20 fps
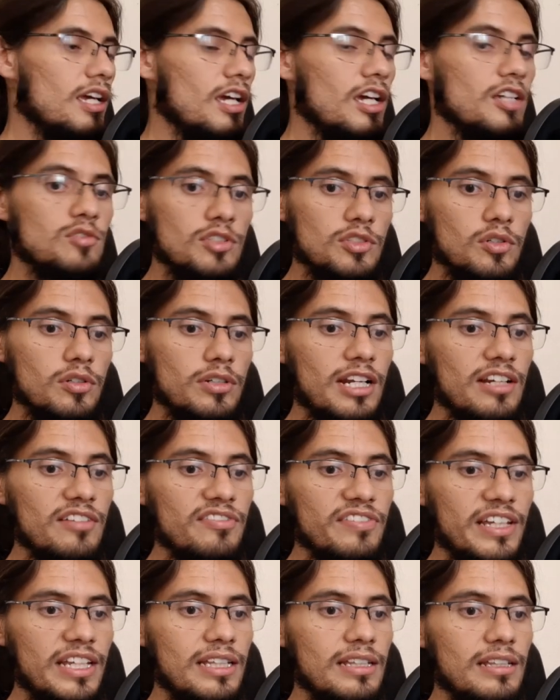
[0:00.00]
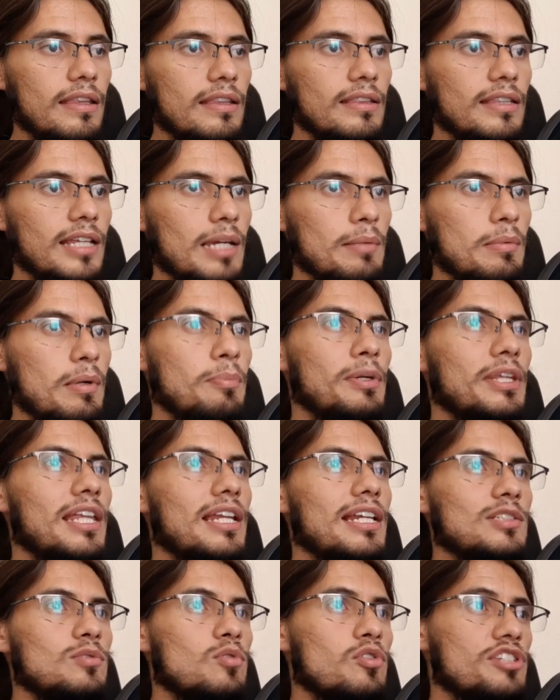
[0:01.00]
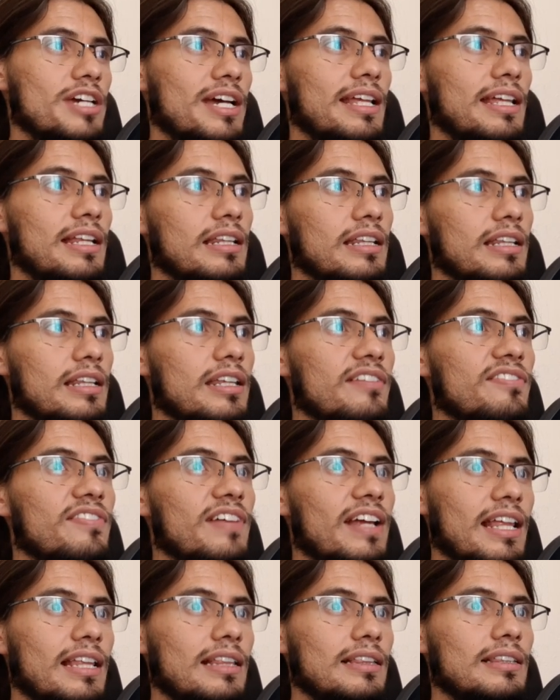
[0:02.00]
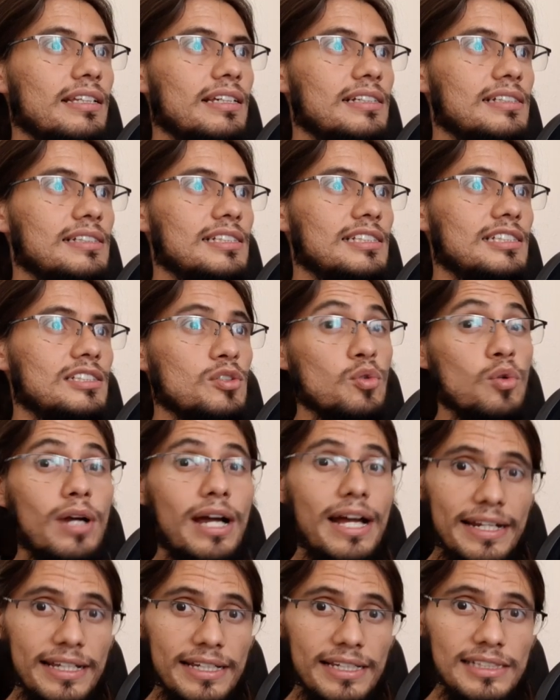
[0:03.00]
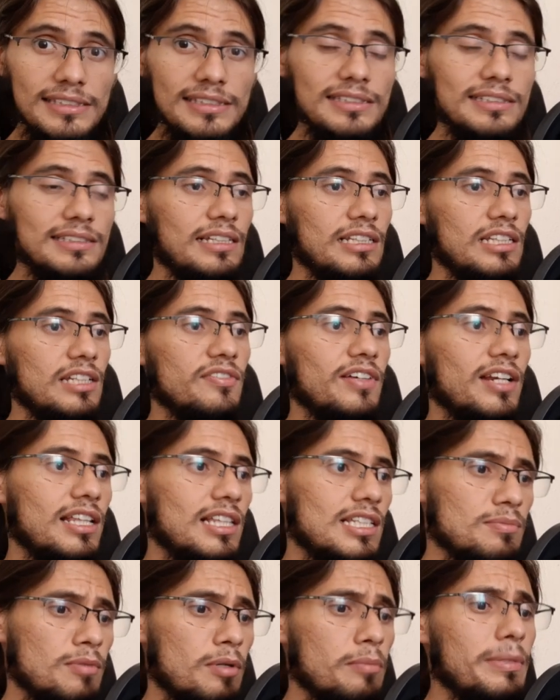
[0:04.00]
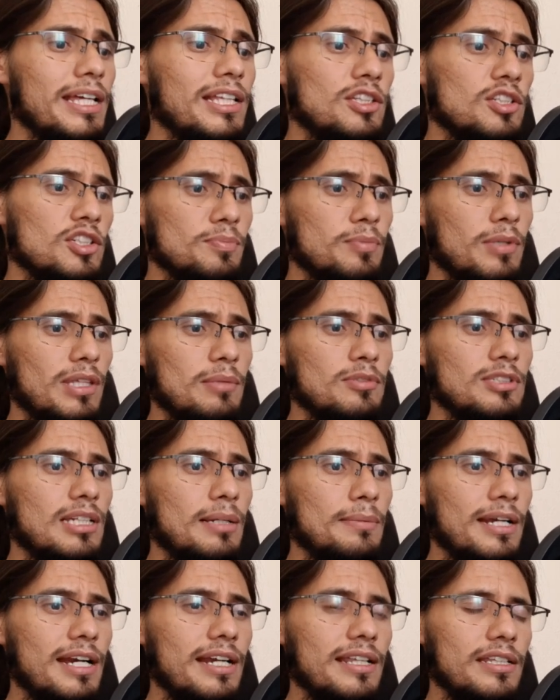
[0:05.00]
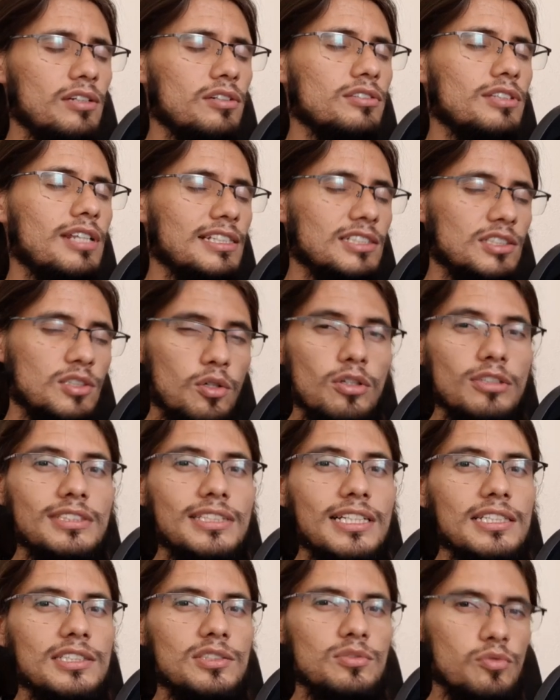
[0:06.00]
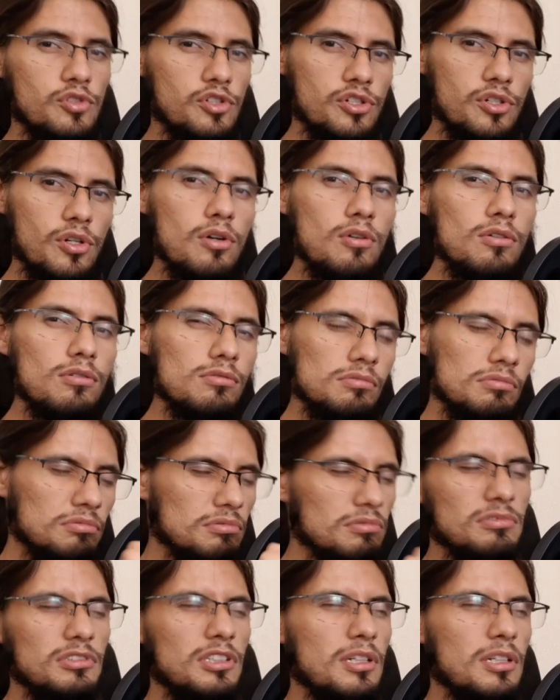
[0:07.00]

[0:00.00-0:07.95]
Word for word: Esto es con el fin de que me puedan escuchar en diferentes lugares, diferentes momentos, podemos hablar de otras cosas, un show,